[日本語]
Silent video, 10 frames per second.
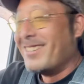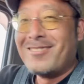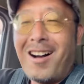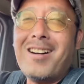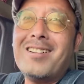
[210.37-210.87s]

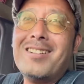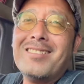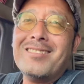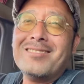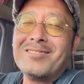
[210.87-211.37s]
わ
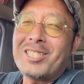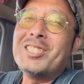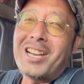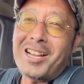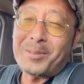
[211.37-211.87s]
嬉し
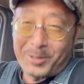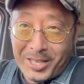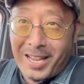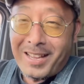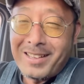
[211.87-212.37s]
いなと思っ
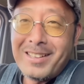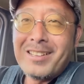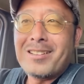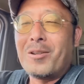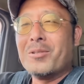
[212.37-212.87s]
て。
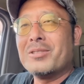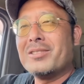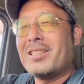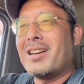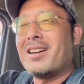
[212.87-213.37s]
こ
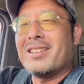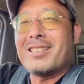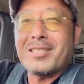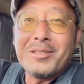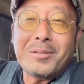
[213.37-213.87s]
んない
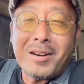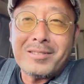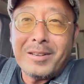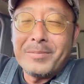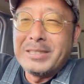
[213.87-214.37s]
かつい
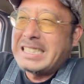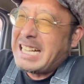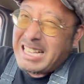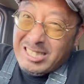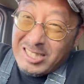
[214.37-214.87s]
トラックが、もうい
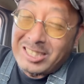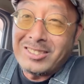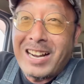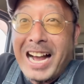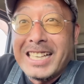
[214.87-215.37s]
かつい
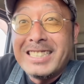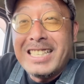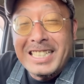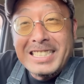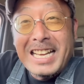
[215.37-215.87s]
のが入っ
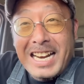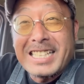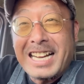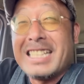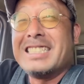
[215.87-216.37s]
てきたなっ
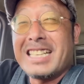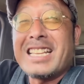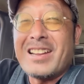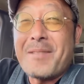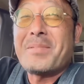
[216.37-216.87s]
て感じだっ
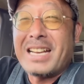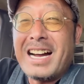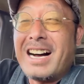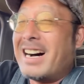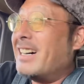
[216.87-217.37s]
たんやった
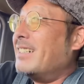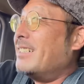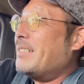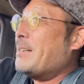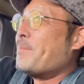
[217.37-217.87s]
な。
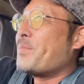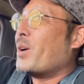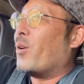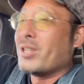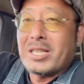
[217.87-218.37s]

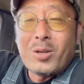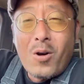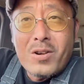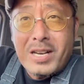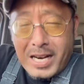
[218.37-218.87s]
ほいで、
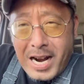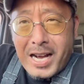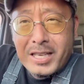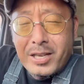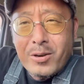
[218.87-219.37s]
そっか
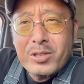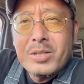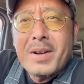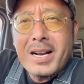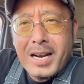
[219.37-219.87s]
ら、広
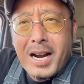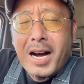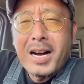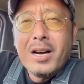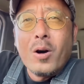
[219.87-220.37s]
島から
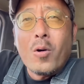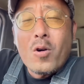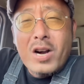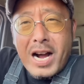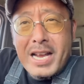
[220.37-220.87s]

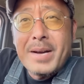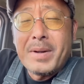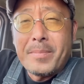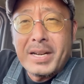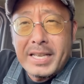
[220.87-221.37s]
岡
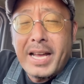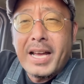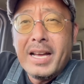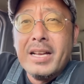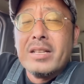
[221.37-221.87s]
山まで、
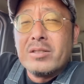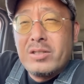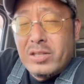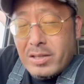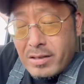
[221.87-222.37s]

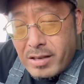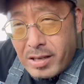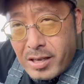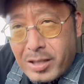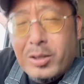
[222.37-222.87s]

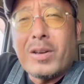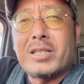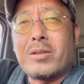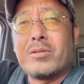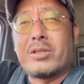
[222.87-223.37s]
ずーっとわし
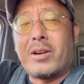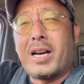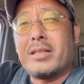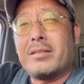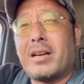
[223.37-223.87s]
その後ろ
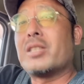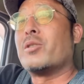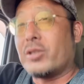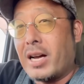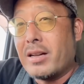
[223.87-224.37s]
走走
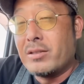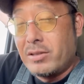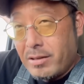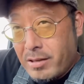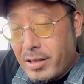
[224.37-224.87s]
るった。
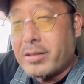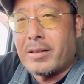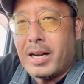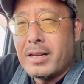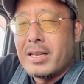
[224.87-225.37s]
ずーっと
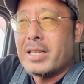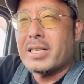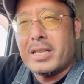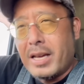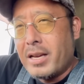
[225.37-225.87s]
な、車
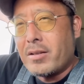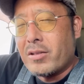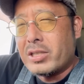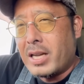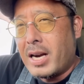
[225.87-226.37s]
線変
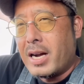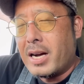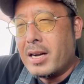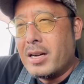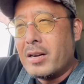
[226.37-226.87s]
更したら、
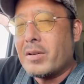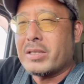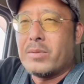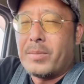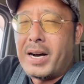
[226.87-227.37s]
わ
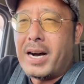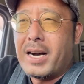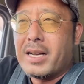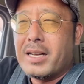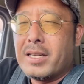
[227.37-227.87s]
しもまあ、
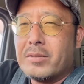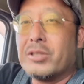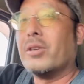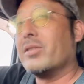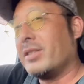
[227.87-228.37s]

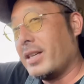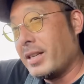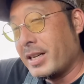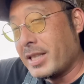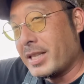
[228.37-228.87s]
後ろに
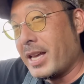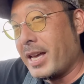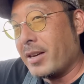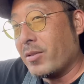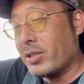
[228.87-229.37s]
車線
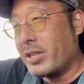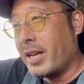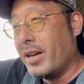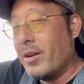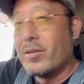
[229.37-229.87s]
変更して、
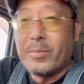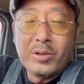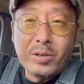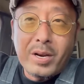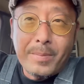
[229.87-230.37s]
ほんで
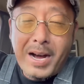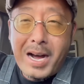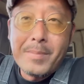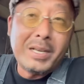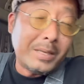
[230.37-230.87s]
戻れば、
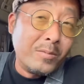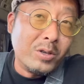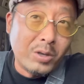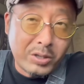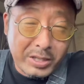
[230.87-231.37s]
また
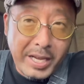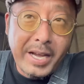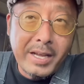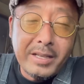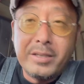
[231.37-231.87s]
戻って、っ
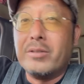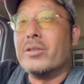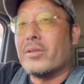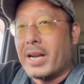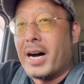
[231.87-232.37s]
ていう
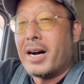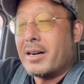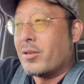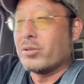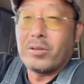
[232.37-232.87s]
ような
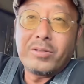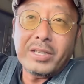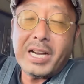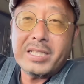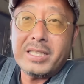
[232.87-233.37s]
ことを繰り
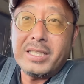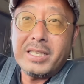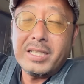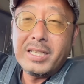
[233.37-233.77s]
返し、